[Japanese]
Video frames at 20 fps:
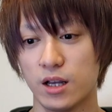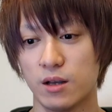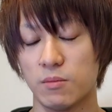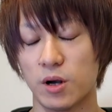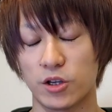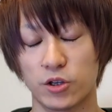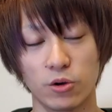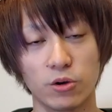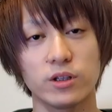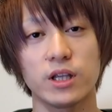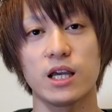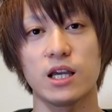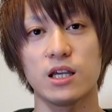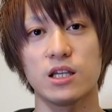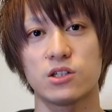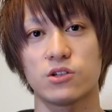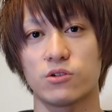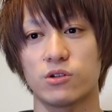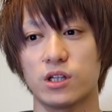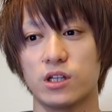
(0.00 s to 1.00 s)
まあ、去年
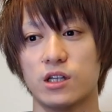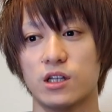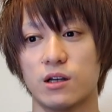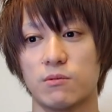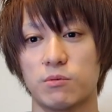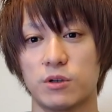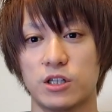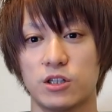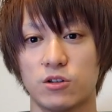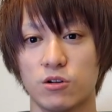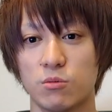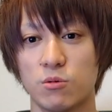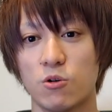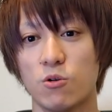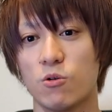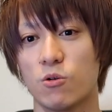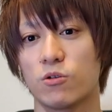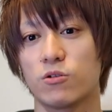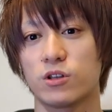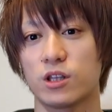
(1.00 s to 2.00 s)
以上にやっぱ人
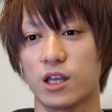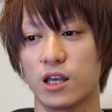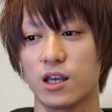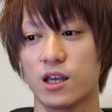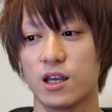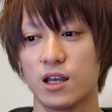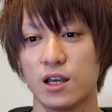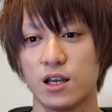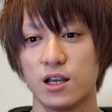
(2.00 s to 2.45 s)
も多くて、